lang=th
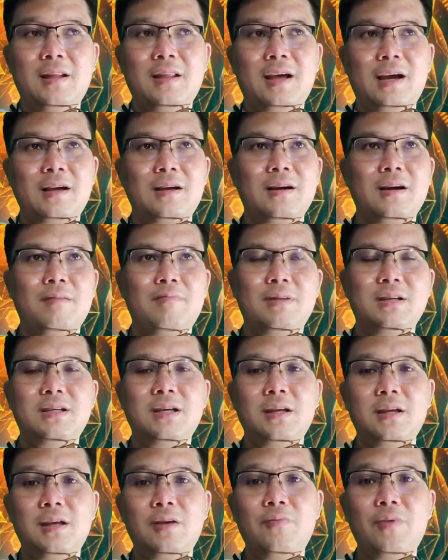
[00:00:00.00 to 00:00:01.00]
ถ้าเกิดไม่
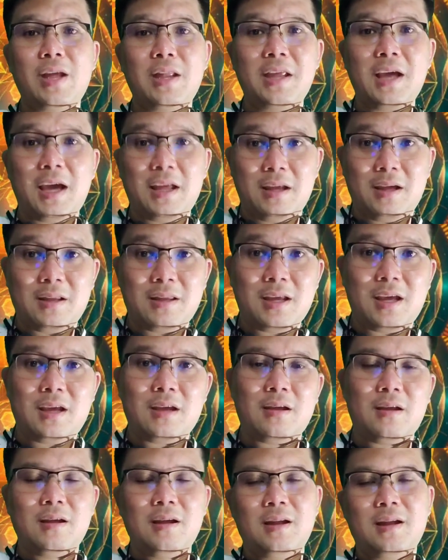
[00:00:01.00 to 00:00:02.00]
ใช่อีเวนต์ใหญ่จริ
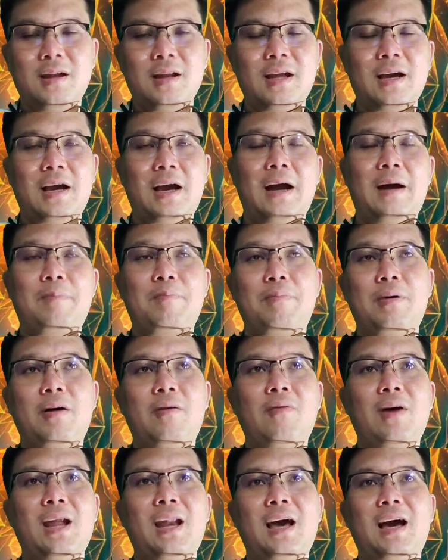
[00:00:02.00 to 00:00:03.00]
งๆนะครับ เพ
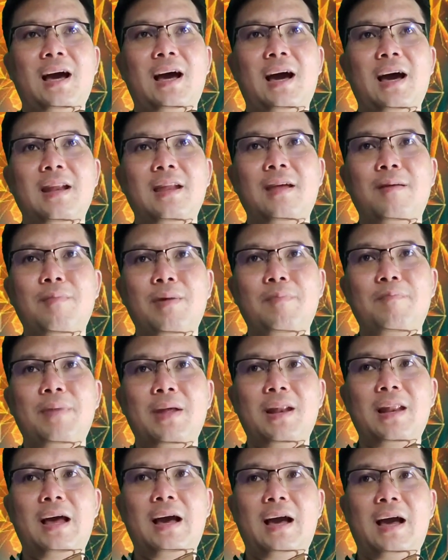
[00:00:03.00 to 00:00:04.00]
ราะว่าราคานี้มัน
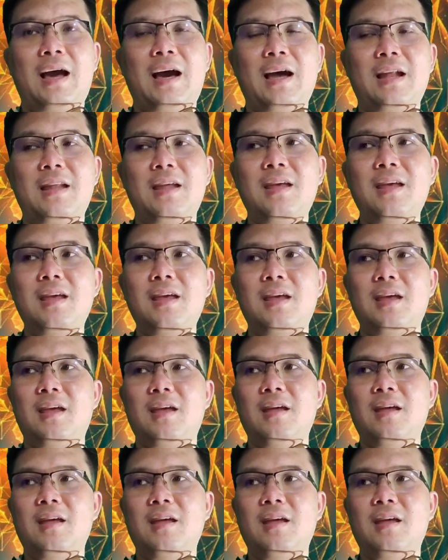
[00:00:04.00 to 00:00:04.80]
เป็นราคาที่